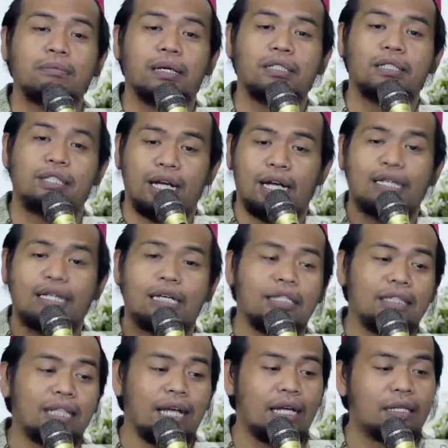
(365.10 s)
majlis yang ada
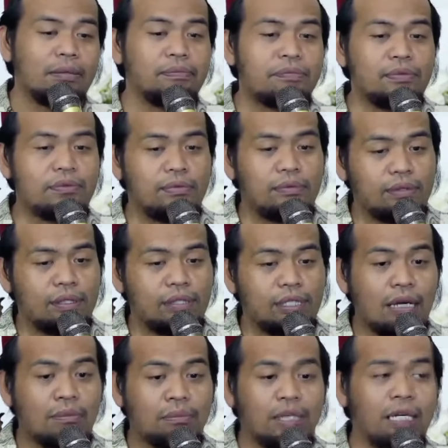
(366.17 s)
di Tarim
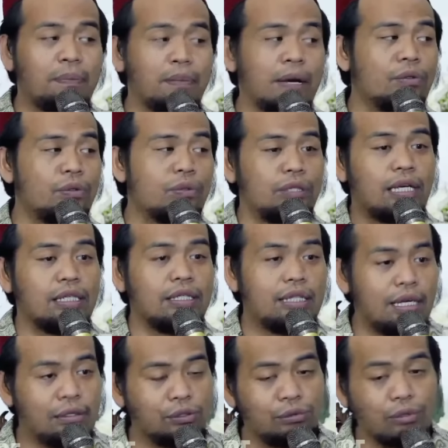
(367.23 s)
yang menjadi
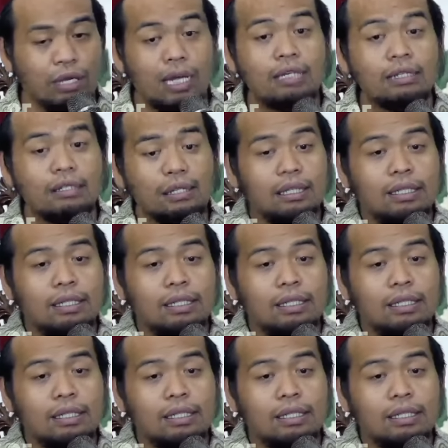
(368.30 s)
panutannya sudah